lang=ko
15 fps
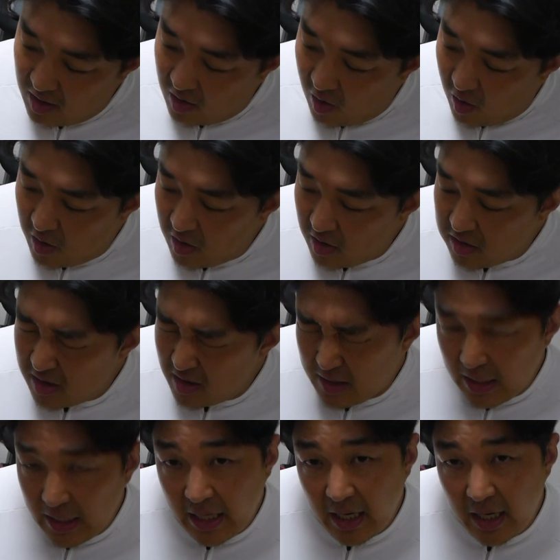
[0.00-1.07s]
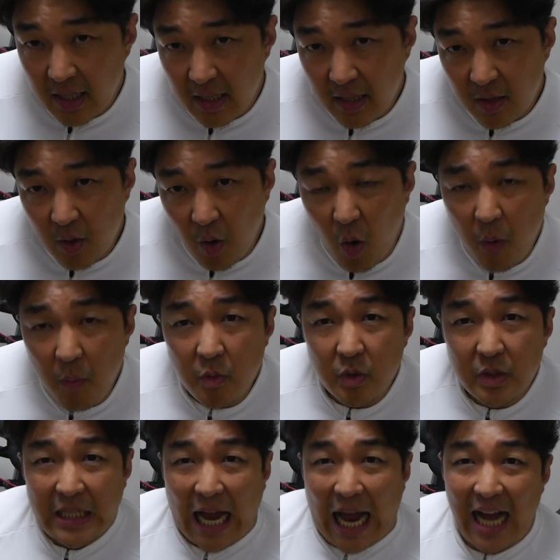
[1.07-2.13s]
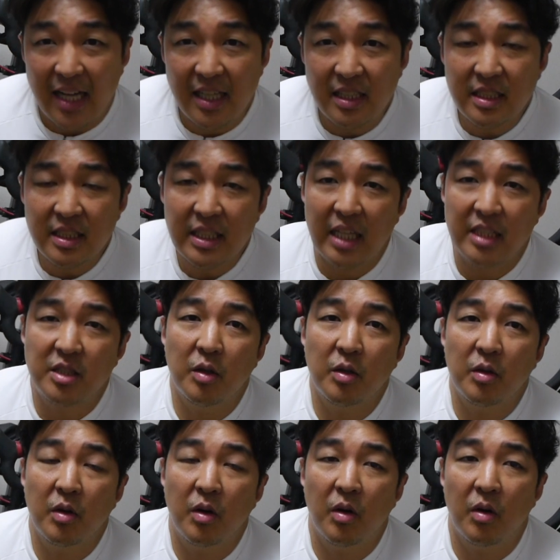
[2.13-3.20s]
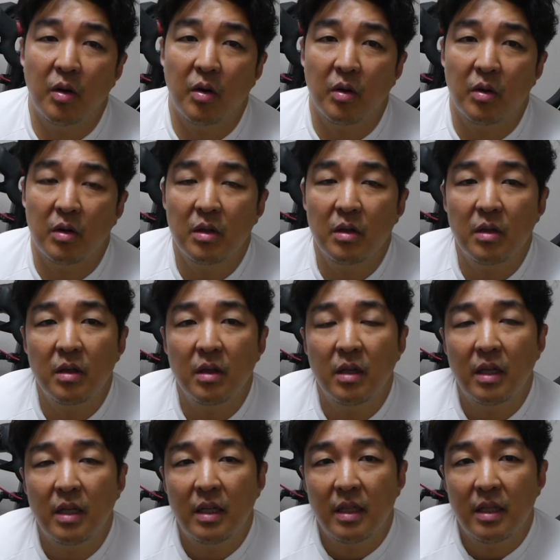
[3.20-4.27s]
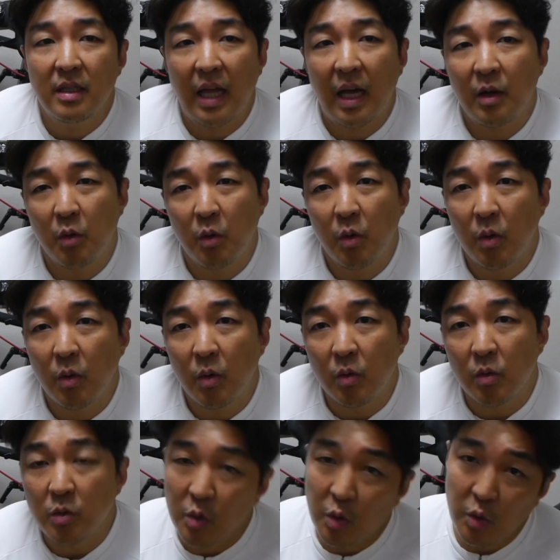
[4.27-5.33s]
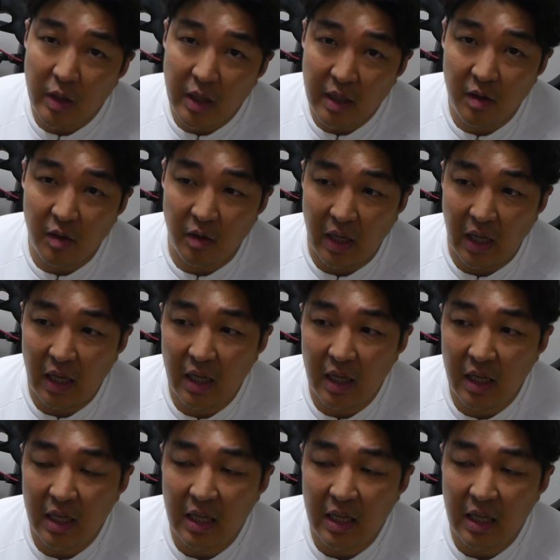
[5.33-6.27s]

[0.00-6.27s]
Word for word: 어렸을 때 내가 너무 작은 자전거를 타고 운동을 했거나